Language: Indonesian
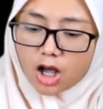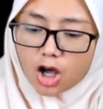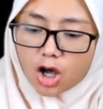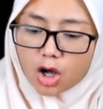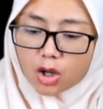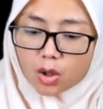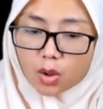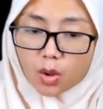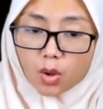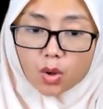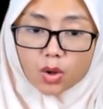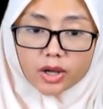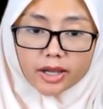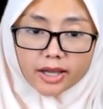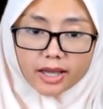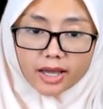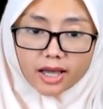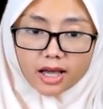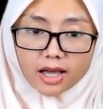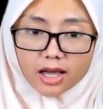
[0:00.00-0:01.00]
Rho
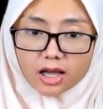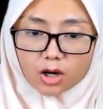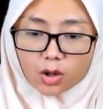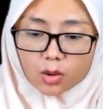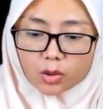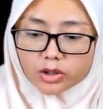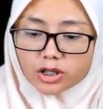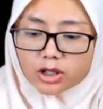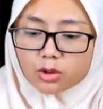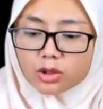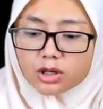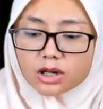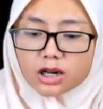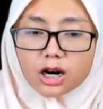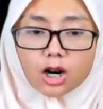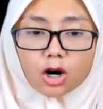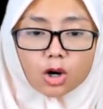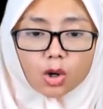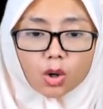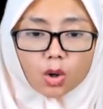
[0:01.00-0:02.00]
GH. Rho-nya itu adalah
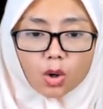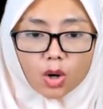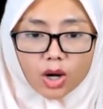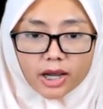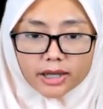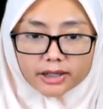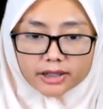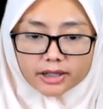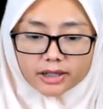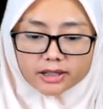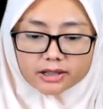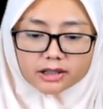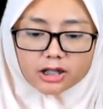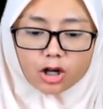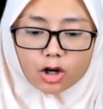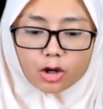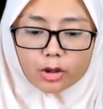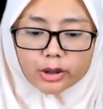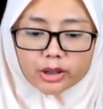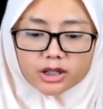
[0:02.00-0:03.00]
Rho air. Jadi
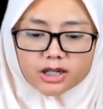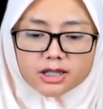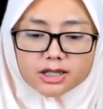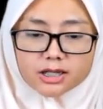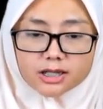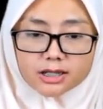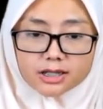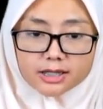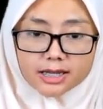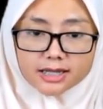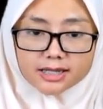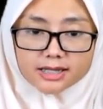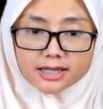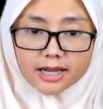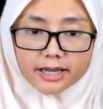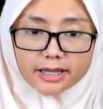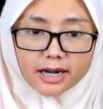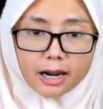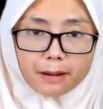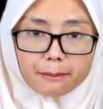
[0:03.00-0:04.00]
kalau ini di sini zat
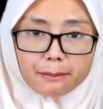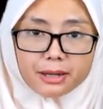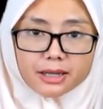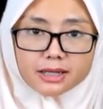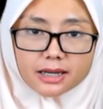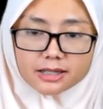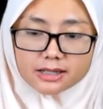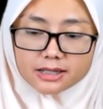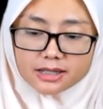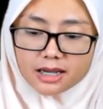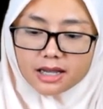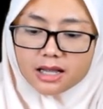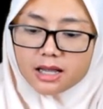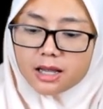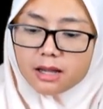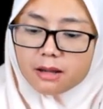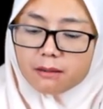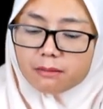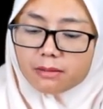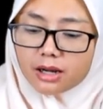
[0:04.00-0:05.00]
cair apa saja,
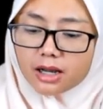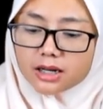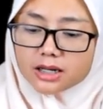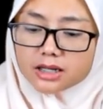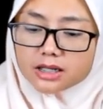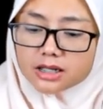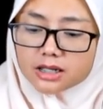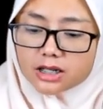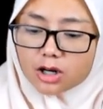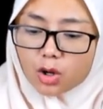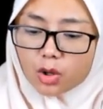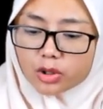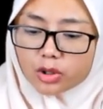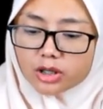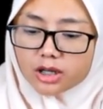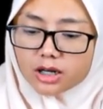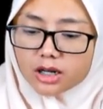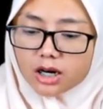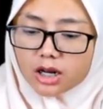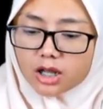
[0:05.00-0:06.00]
maka di sini
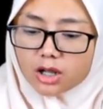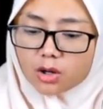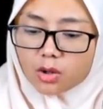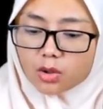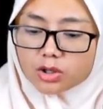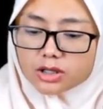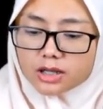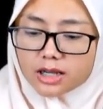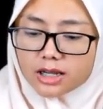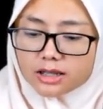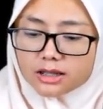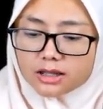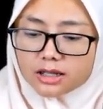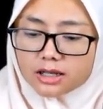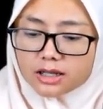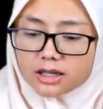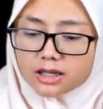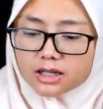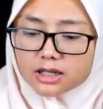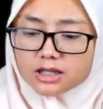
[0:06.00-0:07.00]
Rho-nya adalah Rho zat
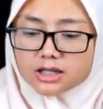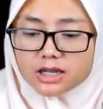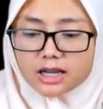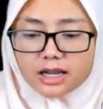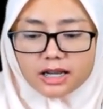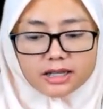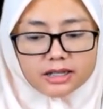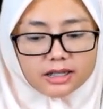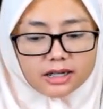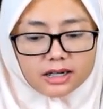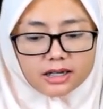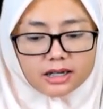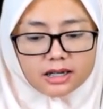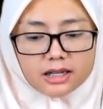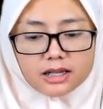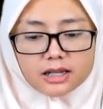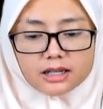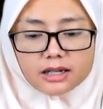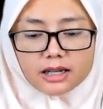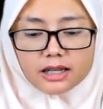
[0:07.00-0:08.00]
cair.
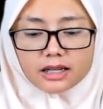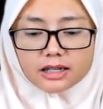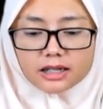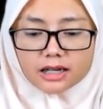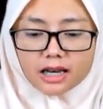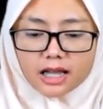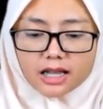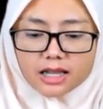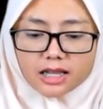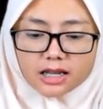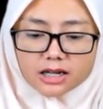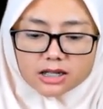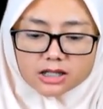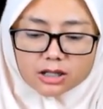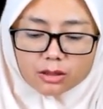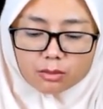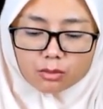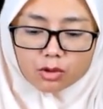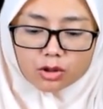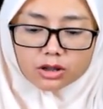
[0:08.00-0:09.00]
Nah inilah yang
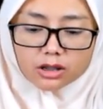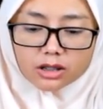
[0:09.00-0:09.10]
disebut